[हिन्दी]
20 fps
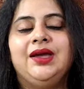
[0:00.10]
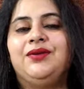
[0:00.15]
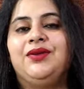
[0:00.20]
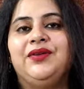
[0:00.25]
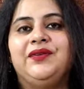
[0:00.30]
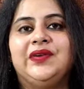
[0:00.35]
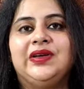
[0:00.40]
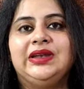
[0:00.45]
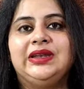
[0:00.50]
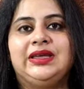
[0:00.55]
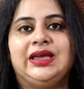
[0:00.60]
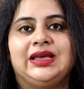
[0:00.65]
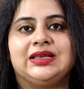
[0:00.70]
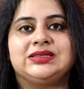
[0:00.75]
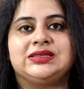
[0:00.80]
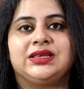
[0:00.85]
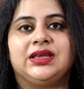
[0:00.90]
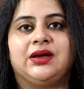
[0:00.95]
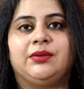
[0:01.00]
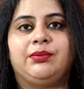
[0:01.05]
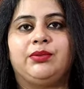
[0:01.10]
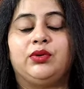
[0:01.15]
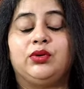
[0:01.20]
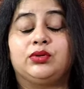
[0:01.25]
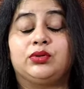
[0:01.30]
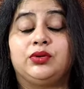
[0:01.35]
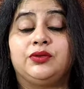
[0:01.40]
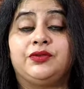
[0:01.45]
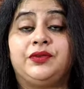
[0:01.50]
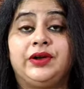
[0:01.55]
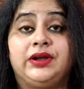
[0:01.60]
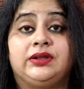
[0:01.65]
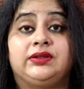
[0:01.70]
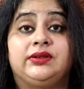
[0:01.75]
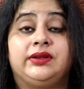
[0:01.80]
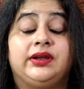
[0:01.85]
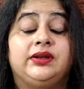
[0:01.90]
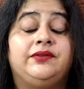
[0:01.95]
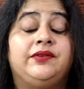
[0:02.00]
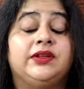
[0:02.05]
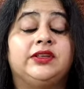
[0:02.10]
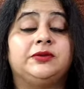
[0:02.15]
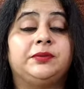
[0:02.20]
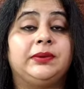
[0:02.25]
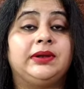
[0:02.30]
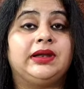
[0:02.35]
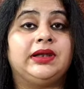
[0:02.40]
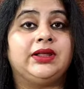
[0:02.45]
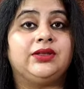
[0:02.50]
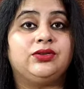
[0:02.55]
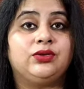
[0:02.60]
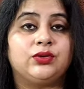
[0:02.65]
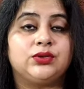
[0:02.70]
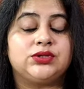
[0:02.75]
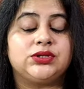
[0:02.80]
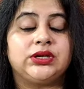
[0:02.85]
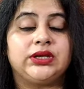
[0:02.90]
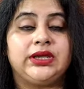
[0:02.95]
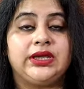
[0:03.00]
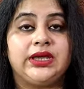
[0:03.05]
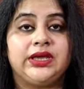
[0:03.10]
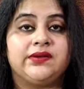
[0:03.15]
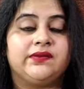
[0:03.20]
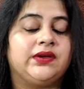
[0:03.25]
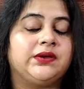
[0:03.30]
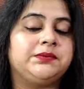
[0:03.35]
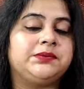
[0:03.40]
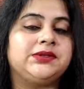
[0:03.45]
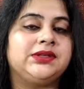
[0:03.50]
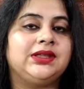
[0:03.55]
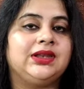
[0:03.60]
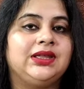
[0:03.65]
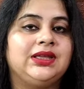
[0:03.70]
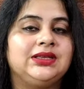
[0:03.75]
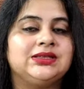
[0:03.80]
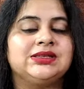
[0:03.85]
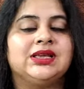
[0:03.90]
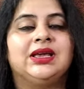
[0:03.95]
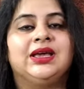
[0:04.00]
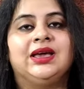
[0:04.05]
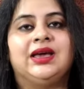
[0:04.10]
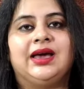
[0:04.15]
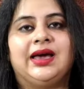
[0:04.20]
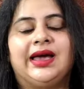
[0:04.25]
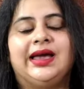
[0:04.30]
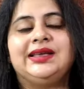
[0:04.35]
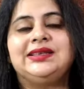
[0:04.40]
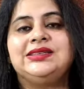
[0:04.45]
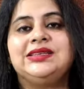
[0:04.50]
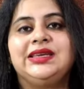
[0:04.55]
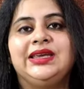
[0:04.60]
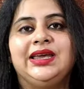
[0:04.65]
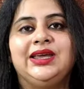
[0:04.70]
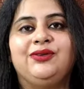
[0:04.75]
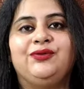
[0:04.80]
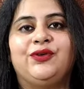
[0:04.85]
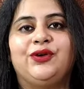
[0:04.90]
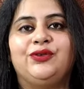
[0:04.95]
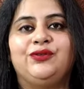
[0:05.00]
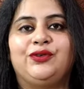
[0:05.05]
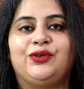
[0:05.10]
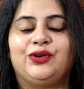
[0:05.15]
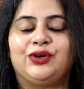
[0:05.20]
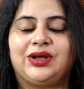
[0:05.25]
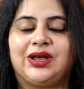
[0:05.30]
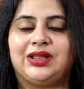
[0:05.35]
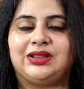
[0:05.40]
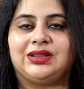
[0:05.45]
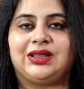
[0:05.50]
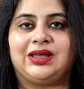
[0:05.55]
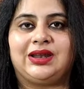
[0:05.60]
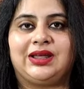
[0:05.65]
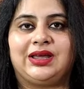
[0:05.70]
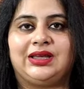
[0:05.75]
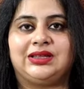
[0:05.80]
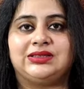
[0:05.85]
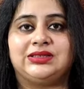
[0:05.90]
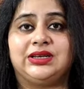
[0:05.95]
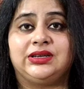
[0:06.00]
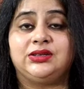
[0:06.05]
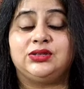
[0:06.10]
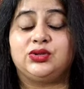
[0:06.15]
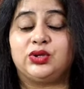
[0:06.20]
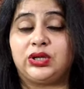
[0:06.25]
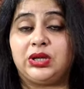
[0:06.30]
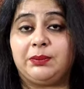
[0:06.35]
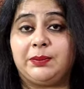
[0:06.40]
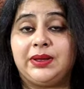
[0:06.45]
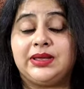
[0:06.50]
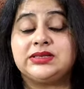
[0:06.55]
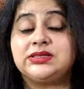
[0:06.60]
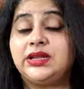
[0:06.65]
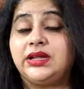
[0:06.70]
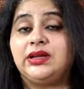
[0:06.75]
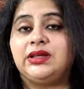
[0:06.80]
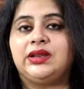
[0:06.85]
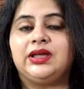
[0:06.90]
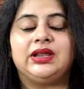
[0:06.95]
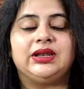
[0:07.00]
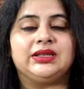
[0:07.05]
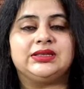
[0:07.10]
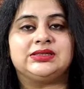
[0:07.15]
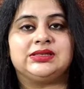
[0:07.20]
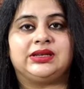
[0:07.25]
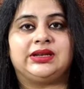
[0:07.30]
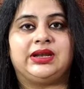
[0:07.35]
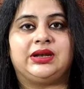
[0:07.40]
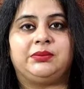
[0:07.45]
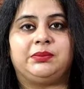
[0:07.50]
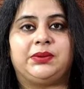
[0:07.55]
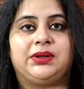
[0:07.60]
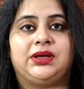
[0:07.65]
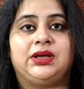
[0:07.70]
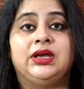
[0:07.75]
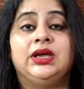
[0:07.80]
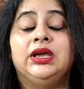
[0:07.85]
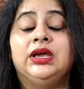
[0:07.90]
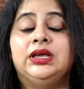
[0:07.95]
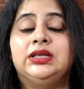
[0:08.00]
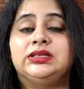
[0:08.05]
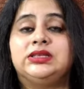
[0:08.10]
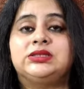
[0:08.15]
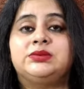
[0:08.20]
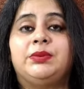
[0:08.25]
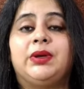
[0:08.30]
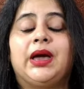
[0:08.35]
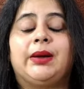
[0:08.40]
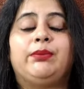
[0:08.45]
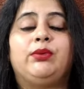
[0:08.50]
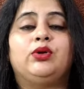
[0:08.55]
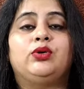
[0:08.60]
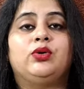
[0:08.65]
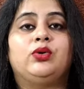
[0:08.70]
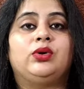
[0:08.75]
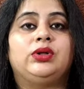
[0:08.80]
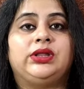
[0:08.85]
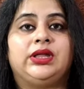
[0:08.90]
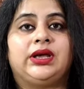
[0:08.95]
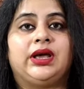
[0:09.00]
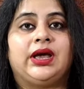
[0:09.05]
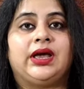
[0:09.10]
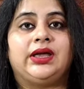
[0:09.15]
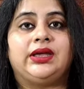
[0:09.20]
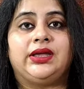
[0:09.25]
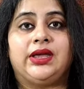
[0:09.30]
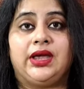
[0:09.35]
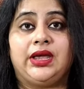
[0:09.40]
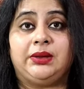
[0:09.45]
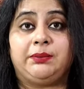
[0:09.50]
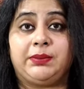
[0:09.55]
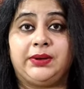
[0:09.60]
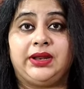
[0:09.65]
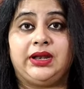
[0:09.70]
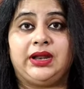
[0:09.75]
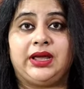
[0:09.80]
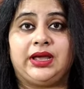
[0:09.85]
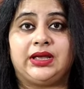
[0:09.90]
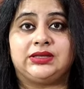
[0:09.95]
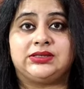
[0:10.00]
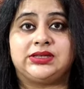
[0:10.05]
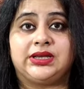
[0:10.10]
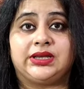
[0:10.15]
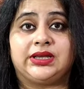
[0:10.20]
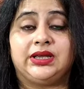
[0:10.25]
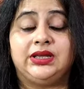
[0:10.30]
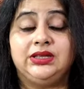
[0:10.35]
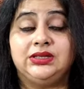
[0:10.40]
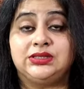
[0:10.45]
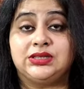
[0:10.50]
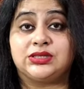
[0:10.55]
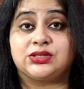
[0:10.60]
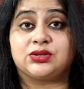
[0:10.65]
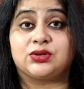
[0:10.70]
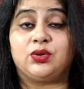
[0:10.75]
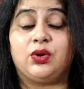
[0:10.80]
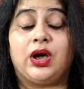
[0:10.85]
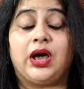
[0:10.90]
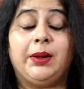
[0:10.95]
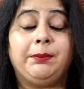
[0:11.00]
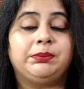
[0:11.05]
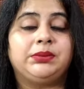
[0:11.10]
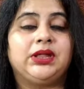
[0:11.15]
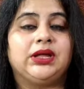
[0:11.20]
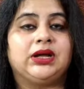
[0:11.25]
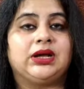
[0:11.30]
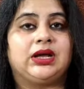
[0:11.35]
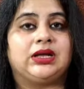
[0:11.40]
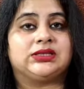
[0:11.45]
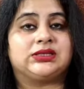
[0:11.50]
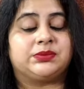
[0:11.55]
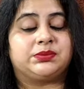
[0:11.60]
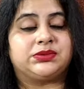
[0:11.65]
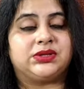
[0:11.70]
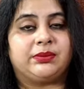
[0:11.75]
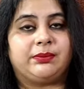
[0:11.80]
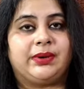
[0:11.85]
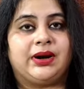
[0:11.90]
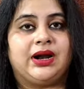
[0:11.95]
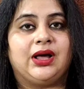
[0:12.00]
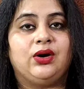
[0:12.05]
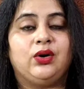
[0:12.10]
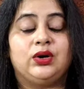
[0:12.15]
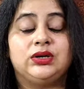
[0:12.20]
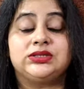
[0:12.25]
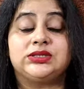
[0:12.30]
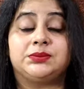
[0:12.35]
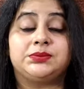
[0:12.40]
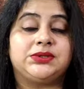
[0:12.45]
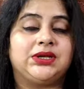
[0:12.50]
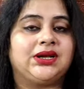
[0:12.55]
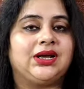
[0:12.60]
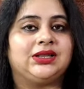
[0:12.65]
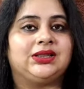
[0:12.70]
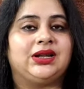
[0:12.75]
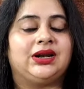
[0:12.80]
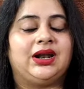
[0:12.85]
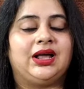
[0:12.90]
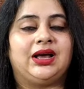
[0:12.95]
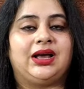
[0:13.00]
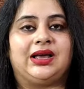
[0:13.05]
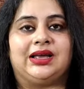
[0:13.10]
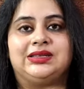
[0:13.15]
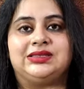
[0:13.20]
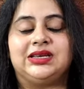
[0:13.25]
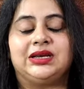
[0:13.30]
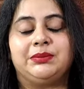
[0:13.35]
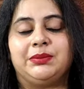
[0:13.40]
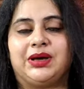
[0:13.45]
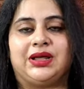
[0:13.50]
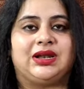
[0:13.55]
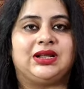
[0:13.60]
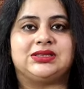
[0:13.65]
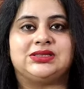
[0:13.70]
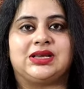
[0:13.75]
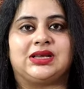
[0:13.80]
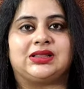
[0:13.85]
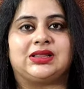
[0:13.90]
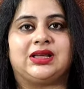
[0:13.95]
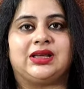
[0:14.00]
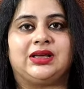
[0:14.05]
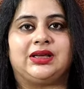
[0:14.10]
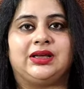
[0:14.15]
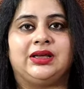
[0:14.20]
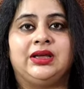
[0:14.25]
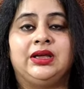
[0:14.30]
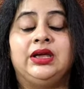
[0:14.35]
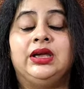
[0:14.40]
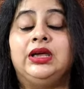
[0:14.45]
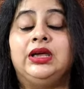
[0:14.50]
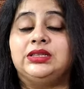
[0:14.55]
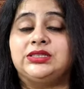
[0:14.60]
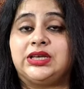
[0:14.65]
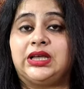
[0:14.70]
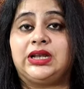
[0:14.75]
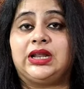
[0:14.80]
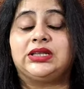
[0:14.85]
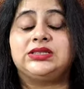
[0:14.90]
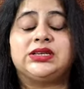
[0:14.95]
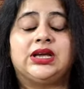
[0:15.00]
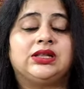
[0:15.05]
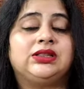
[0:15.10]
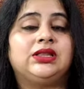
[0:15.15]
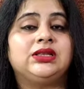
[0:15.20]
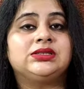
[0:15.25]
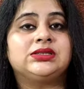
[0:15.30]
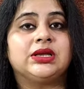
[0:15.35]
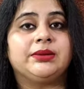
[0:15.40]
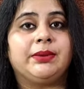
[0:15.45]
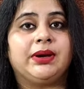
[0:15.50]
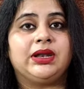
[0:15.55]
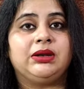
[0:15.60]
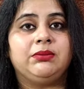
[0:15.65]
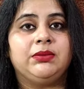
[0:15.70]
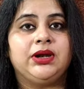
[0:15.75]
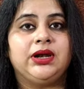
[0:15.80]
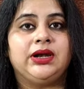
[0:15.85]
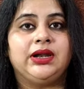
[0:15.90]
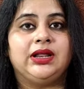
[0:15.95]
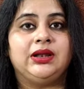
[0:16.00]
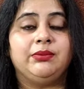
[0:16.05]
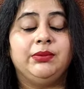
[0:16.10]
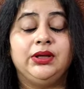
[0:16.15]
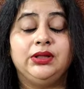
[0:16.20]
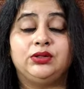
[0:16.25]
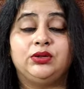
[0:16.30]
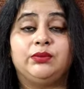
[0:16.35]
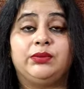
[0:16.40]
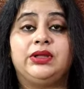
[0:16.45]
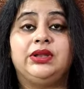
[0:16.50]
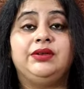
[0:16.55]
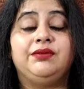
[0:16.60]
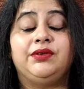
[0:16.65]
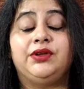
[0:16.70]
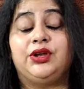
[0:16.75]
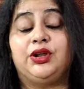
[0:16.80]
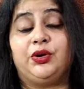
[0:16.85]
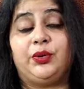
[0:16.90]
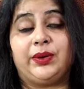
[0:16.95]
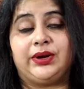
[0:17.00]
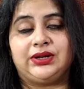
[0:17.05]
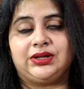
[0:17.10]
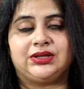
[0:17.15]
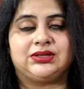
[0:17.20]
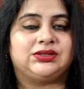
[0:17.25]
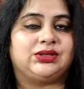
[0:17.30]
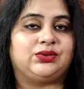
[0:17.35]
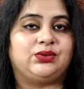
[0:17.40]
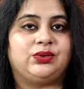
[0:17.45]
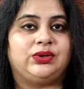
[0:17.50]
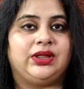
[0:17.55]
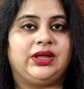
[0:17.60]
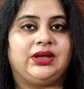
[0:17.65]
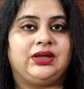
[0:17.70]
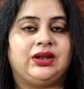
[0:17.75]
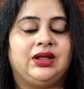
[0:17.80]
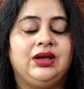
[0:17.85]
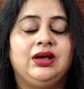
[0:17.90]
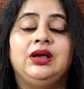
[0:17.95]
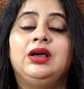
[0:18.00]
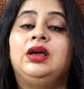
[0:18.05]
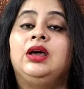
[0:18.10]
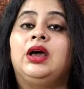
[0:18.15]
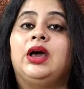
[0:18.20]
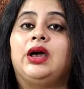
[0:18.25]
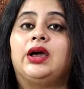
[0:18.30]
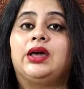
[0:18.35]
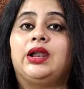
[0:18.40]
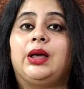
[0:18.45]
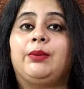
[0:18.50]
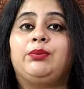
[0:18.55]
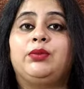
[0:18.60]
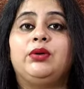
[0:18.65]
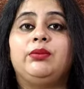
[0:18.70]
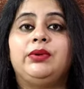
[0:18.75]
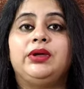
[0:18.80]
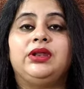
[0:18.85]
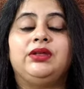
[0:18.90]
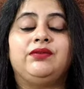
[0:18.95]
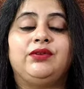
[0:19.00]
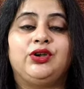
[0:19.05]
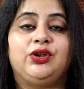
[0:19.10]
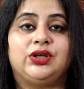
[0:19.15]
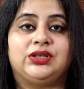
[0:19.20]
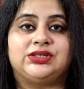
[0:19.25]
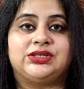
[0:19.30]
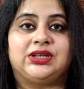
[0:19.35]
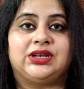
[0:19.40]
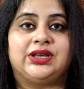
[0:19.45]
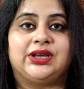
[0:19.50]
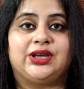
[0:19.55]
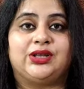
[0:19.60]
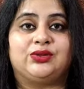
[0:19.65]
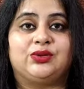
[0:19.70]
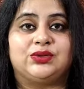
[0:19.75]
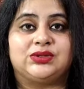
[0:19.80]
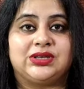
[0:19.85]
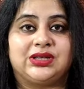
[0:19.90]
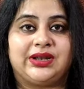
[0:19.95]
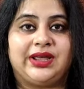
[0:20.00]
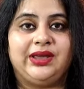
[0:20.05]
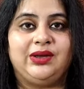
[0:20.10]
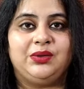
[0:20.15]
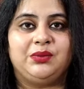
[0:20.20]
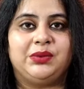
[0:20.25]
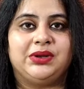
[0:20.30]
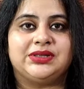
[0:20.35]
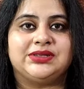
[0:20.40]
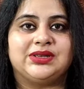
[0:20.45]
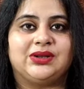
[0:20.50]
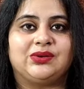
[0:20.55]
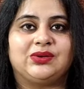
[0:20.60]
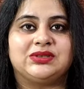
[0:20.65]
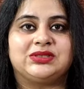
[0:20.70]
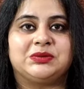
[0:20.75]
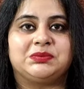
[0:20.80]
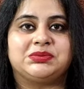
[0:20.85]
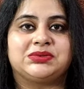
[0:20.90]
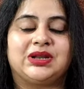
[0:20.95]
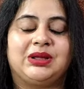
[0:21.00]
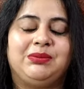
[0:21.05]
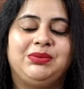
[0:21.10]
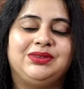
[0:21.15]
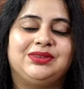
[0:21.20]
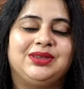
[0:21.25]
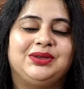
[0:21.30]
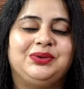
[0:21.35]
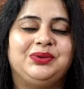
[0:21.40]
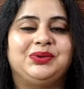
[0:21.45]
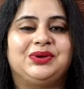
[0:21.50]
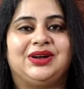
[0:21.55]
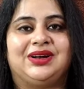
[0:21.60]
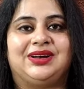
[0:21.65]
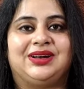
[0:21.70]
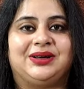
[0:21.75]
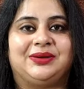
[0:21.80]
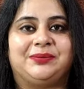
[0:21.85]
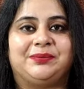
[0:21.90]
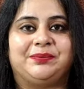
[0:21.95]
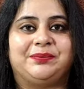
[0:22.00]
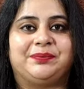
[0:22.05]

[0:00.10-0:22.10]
एवरीवन कैसे हैं आप लोग तो फ्रेंड्स नेटफ्लिक्स पर रिलीज हो चुकी है वेब सीरीज आईसी 814 खानदार हाईजैक जो कि बेस्ड एक रियल इंसिडेंट पे जिसमें आप लोगों को दिखाया गया एक प्लेन हाईजैकिंग जिसको अब तक का सबसे बड़ा और सबसे खतरनाक हाईजैक माना जाता है जानना चाहते हैं इसके बारे में डिटेल में तो मेरी वीडियो को इन तक जरूर देखना अगर आपको मेरी वीडियो अच्छी लगे तो उसे लाइक और मेरे चैनल को सब्सक्राइब भी जरूर करना